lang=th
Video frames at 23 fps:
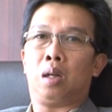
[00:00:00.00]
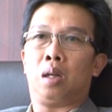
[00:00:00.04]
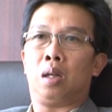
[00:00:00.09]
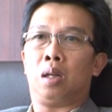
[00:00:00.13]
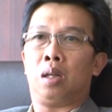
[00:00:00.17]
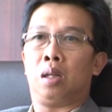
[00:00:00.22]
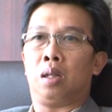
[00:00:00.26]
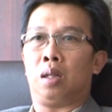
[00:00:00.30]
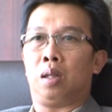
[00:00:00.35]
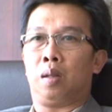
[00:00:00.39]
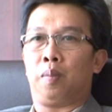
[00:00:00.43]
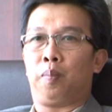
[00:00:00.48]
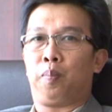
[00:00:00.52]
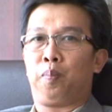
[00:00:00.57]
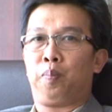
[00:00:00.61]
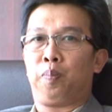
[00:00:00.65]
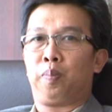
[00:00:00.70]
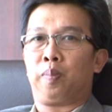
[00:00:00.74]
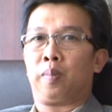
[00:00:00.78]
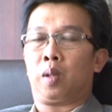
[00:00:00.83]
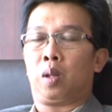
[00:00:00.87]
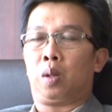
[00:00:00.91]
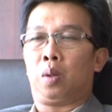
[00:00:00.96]
วก็
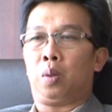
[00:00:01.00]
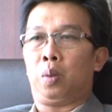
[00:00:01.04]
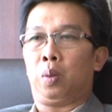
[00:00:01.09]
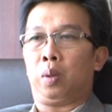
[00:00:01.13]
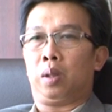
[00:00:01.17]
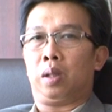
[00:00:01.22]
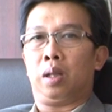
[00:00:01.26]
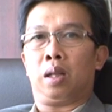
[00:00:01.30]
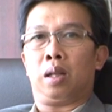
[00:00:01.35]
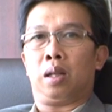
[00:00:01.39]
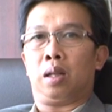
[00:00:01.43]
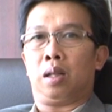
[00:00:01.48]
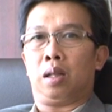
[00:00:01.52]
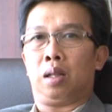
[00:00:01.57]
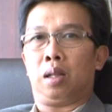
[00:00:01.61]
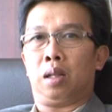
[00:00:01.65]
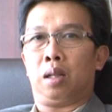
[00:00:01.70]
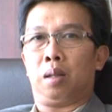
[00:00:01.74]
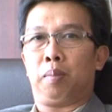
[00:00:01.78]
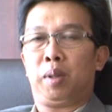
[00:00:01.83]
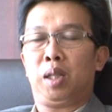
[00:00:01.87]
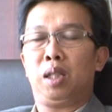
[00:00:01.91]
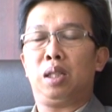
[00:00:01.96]
ขุด
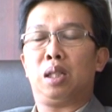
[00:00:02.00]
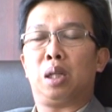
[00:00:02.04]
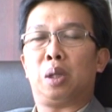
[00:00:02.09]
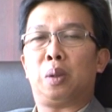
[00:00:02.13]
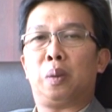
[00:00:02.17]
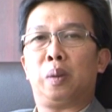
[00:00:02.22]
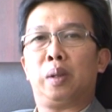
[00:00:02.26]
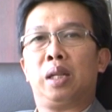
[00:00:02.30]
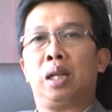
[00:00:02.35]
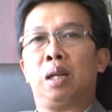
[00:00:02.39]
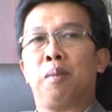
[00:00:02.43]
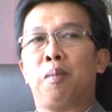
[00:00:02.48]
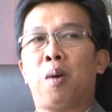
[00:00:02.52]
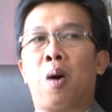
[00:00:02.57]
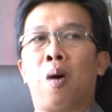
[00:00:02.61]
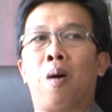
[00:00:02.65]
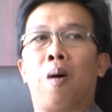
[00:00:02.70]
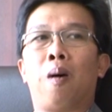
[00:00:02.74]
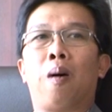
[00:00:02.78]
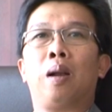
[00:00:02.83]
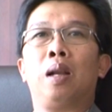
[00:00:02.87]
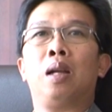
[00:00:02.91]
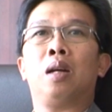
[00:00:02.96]
พื้นถนนเดิมอ
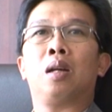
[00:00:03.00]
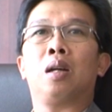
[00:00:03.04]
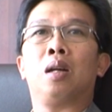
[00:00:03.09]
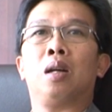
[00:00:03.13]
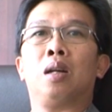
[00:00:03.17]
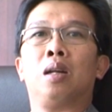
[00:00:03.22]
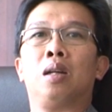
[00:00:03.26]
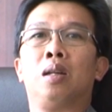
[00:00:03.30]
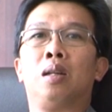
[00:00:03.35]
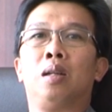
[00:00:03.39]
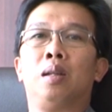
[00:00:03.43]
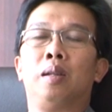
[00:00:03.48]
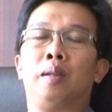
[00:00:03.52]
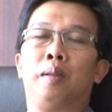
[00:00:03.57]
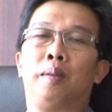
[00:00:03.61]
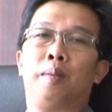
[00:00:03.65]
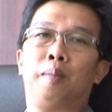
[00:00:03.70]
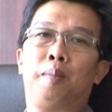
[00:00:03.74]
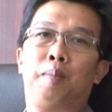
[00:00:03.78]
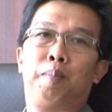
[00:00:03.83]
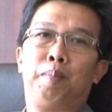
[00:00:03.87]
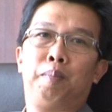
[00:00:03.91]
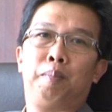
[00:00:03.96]
อกแล้วก็
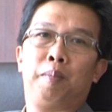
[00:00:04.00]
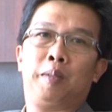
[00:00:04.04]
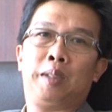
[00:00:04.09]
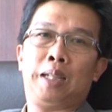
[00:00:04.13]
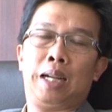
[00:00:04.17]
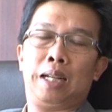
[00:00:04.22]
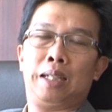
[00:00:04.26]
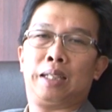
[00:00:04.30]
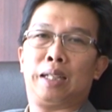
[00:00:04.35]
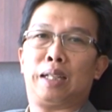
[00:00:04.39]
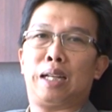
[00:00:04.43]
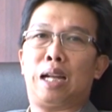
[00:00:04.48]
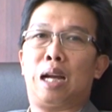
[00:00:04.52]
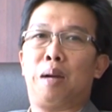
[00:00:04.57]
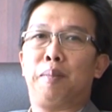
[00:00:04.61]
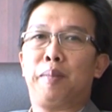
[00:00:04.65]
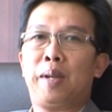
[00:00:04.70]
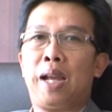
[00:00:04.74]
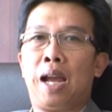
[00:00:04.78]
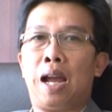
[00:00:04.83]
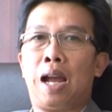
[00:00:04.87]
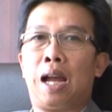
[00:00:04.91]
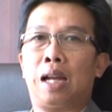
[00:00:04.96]
ใส่สนาม
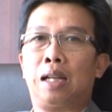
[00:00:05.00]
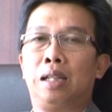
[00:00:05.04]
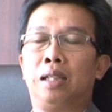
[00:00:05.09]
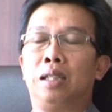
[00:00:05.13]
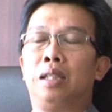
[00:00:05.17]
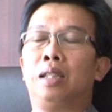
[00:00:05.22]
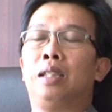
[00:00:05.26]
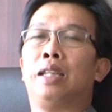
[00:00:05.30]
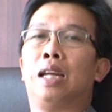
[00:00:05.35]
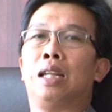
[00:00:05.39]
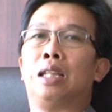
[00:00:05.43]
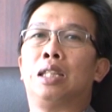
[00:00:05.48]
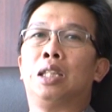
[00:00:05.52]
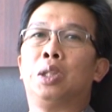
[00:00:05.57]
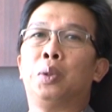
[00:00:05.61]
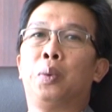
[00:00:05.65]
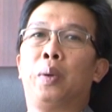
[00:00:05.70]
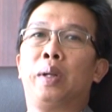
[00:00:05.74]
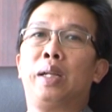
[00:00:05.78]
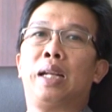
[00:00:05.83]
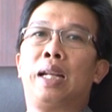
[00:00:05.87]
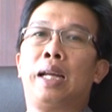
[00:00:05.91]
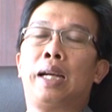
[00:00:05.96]
หญ้าหรือจัดส
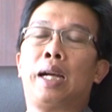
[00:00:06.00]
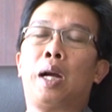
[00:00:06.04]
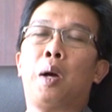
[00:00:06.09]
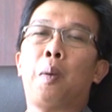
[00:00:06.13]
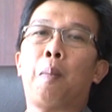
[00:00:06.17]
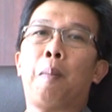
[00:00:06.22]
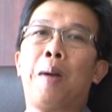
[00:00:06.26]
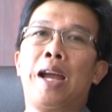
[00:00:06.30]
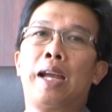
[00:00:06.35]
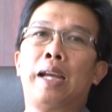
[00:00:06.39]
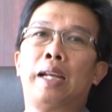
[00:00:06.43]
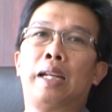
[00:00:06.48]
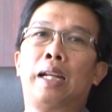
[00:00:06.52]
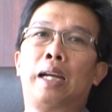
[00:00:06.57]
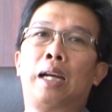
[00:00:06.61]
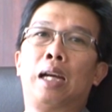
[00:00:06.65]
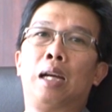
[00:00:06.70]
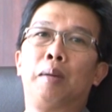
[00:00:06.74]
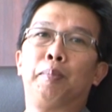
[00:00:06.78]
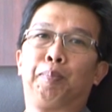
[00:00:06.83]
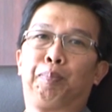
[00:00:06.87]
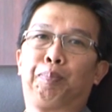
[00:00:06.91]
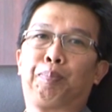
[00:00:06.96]
วนอะไรเข้าไปนะ
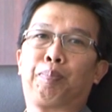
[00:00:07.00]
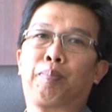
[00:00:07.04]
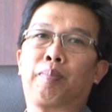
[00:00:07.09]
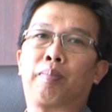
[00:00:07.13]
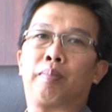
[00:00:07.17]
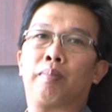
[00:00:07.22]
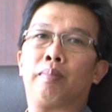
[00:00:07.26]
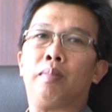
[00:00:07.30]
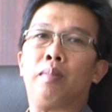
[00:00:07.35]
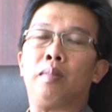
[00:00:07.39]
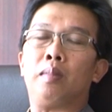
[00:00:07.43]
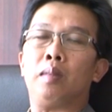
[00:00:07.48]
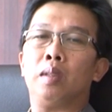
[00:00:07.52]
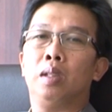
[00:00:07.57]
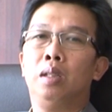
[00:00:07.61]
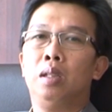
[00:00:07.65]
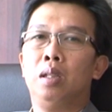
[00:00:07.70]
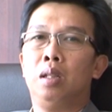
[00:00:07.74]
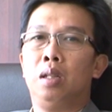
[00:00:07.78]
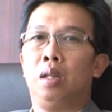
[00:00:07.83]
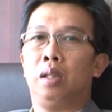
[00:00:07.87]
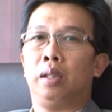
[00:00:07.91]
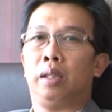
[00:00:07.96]
ครับ
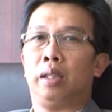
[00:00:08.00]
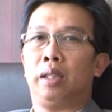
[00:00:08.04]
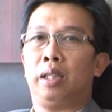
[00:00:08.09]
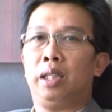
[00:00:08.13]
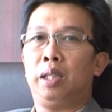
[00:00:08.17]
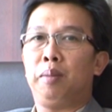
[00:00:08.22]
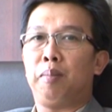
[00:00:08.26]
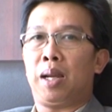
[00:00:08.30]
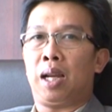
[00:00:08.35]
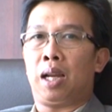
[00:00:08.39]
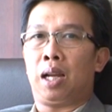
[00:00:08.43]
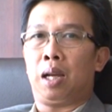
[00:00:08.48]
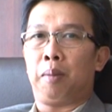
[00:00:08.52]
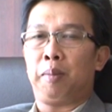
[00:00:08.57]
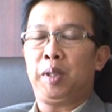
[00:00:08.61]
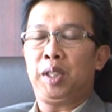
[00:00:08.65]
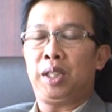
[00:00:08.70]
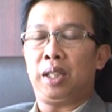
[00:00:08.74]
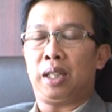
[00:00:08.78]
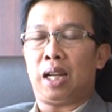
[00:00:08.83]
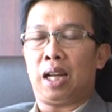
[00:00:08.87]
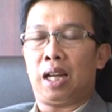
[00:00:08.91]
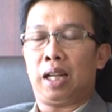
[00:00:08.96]
ทีนี้มาพิ
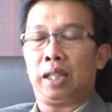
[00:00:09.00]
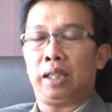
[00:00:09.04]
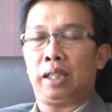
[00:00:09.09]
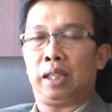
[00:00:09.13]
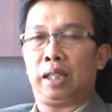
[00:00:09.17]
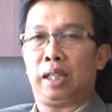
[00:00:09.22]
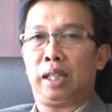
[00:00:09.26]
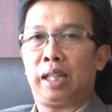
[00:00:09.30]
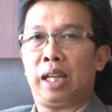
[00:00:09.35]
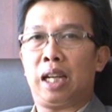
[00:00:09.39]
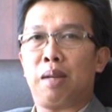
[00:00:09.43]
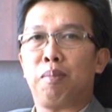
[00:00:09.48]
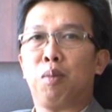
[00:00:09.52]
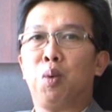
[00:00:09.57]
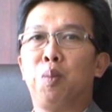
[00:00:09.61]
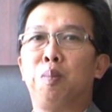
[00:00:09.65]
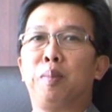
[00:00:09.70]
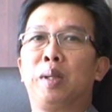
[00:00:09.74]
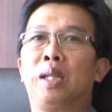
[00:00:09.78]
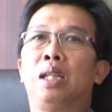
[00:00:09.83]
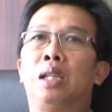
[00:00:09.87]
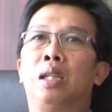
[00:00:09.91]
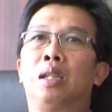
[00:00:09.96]
จารณาอีกในแง่มุม
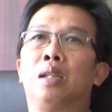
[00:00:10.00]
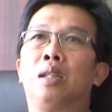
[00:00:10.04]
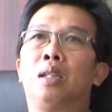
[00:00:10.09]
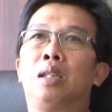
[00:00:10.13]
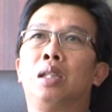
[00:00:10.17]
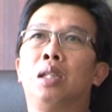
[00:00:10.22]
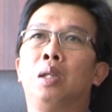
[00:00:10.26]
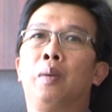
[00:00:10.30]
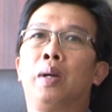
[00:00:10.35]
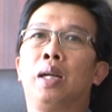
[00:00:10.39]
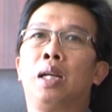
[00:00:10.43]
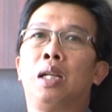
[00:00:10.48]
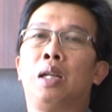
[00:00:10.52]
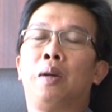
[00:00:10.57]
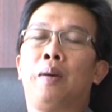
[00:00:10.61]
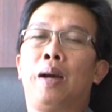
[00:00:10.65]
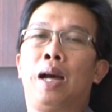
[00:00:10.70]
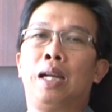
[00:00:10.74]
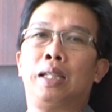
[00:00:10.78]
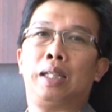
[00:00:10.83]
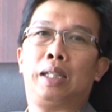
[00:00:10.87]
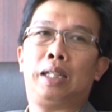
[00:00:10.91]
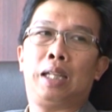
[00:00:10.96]
หนึ่งก็คือว่าเรา
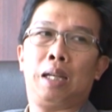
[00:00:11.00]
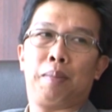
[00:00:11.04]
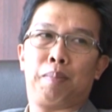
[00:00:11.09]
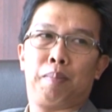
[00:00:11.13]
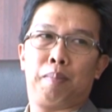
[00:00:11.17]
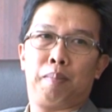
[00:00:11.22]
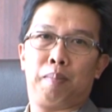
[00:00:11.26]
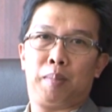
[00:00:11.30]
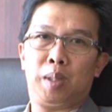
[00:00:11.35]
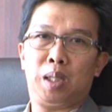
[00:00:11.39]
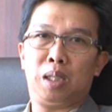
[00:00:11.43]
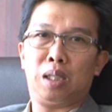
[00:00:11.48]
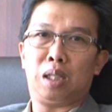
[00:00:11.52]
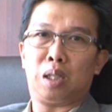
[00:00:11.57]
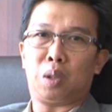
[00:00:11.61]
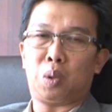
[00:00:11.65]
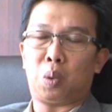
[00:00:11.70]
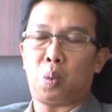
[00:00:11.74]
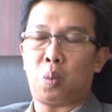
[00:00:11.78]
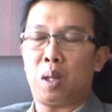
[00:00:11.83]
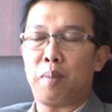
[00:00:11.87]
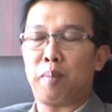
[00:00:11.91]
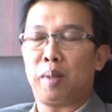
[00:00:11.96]
อาจจะเก็บพื้นถน
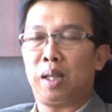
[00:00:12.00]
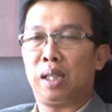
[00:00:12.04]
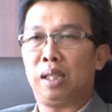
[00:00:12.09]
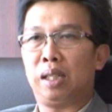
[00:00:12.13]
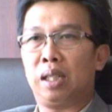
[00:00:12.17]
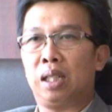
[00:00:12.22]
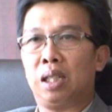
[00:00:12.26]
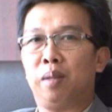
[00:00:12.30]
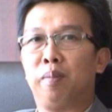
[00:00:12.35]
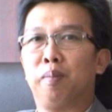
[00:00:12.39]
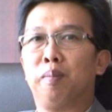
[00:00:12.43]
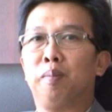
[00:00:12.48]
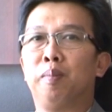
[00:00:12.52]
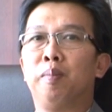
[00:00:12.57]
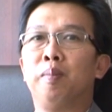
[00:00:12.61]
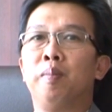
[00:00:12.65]
นไว้เหมือนเดิม